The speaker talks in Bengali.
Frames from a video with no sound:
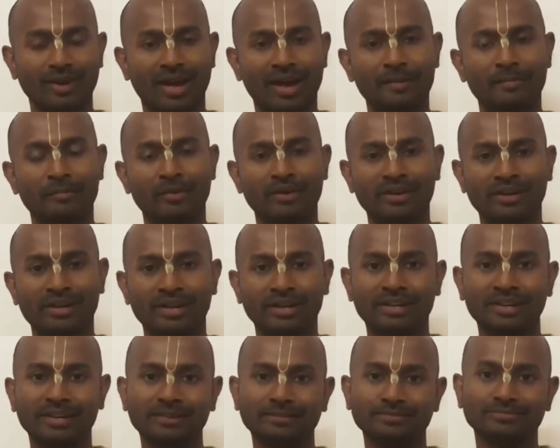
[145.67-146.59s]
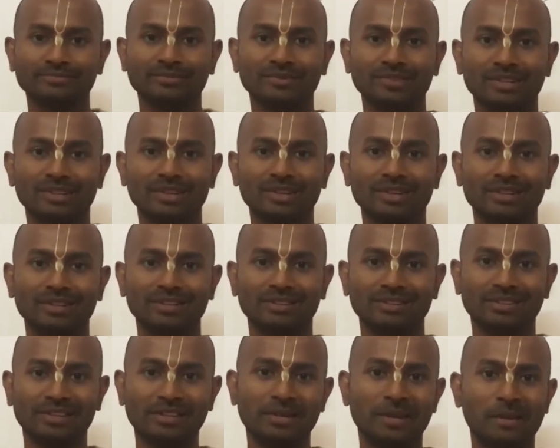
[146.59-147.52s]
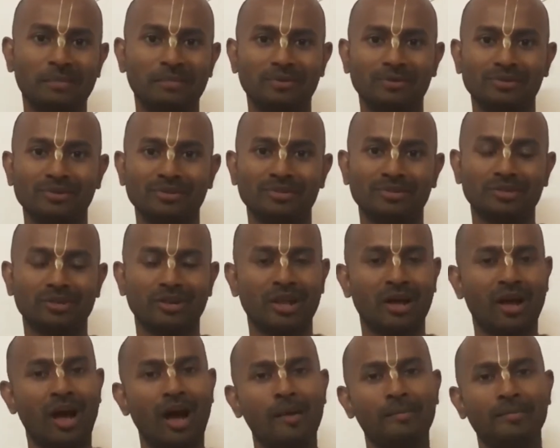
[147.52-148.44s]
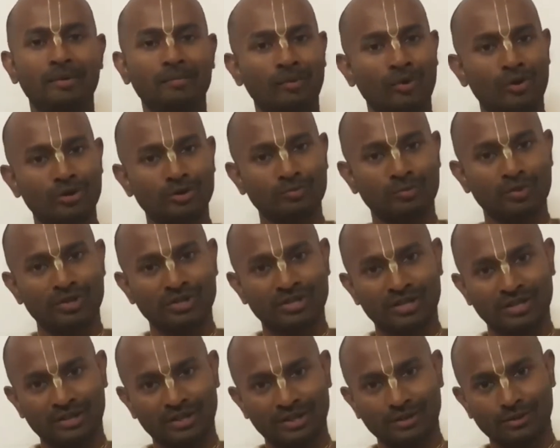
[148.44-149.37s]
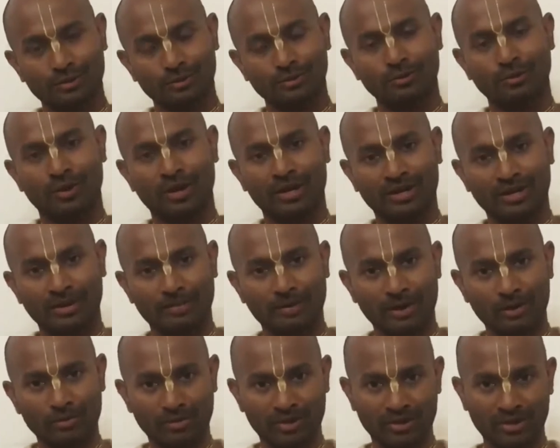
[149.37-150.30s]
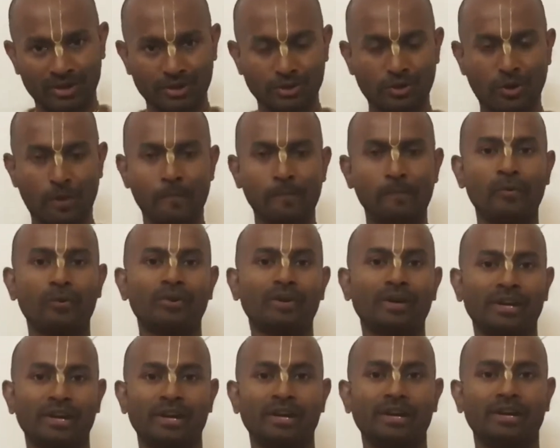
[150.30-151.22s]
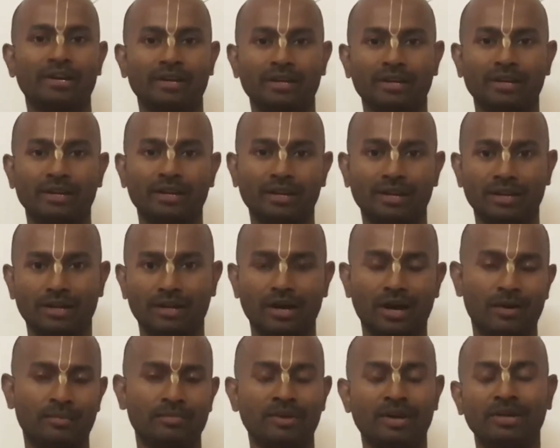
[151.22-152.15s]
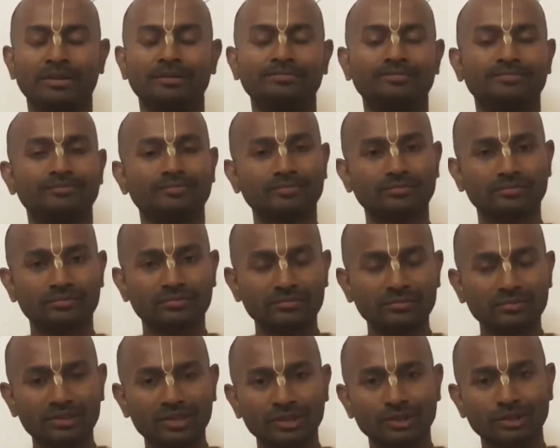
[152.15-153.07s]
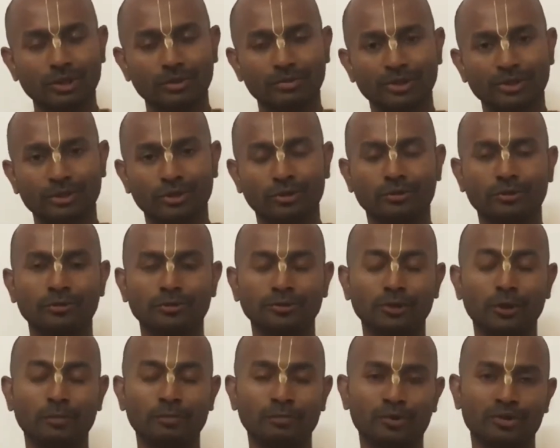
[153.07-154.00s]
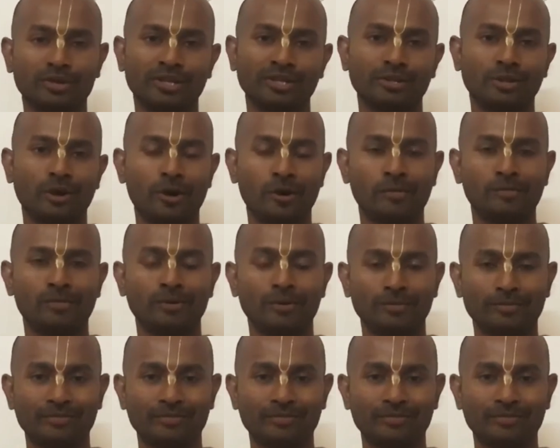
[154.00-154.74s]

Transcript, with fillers: এরপরেরটা কি তিন নম্বর উদ্দেশ্য না আমরা পরস্পরের সাথে সুন্দর একটা পারমার্থিক সম্পর্কে আমরা সবাই সম্পর্কিত হব